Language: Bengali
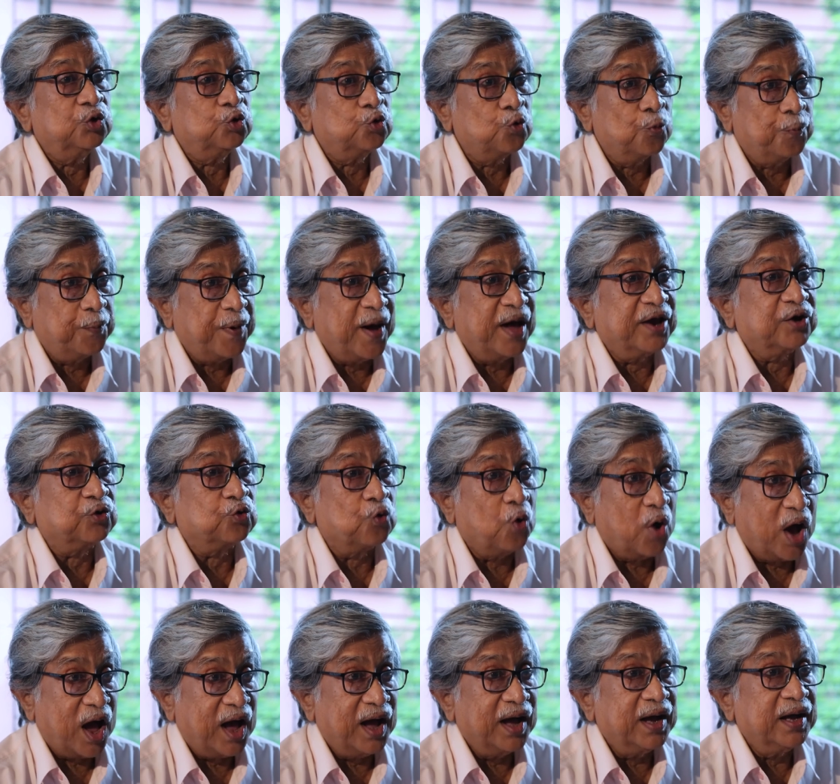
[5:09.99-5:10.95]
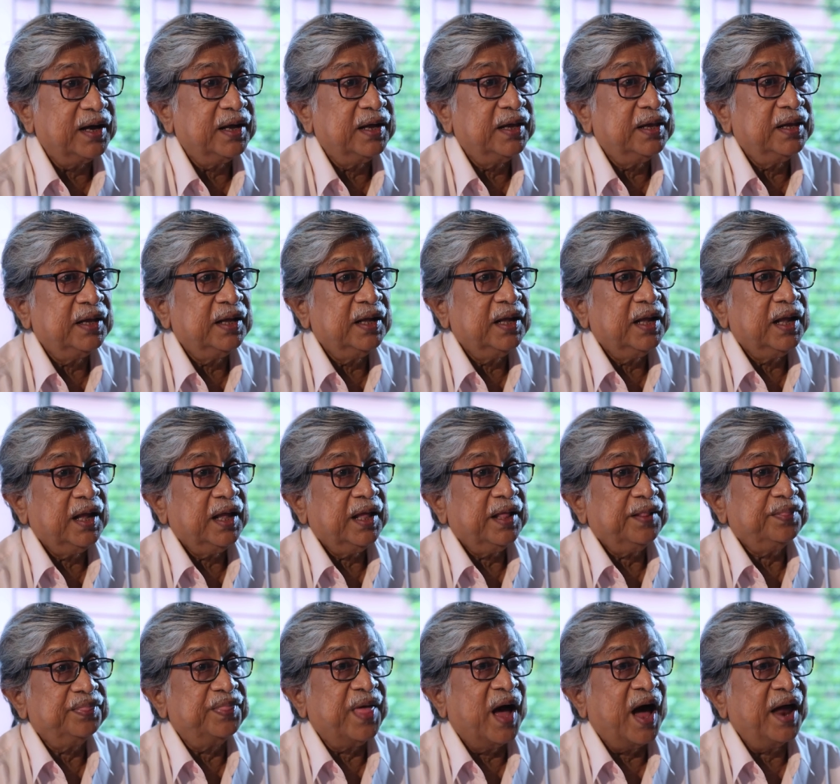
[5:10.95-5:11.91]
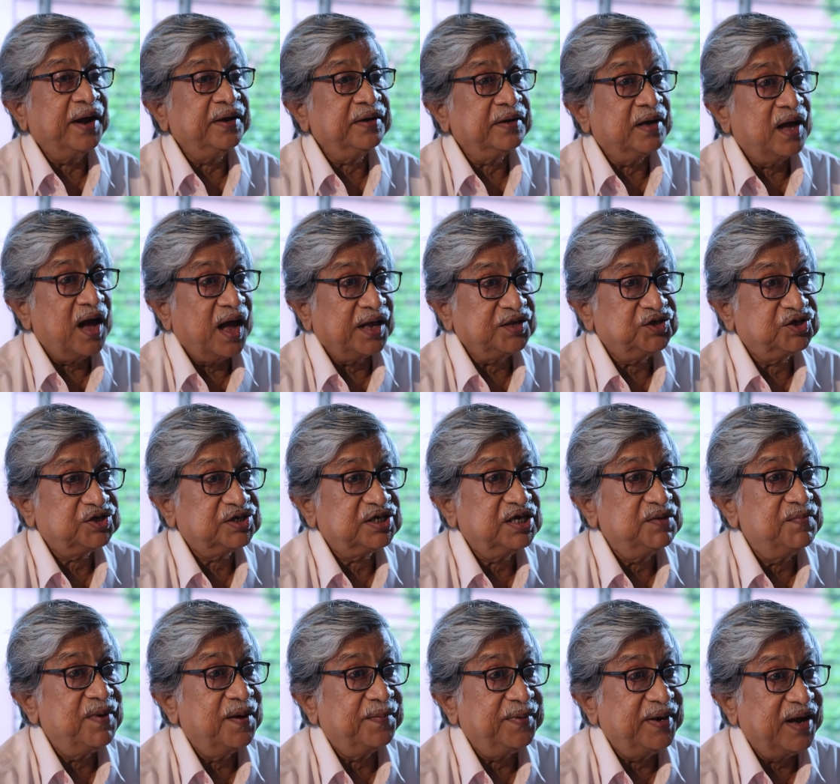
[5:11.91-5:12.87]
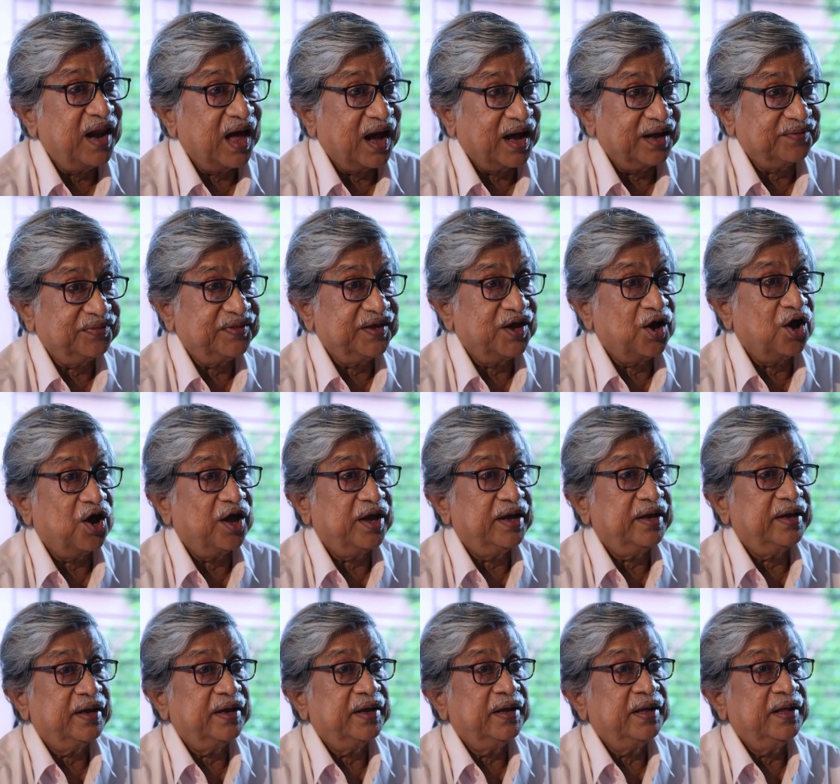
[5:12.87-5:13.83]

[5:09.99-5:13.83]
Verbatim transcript: রোপা রোয়া ধান গাছ কিভাবে লাগাতে হয়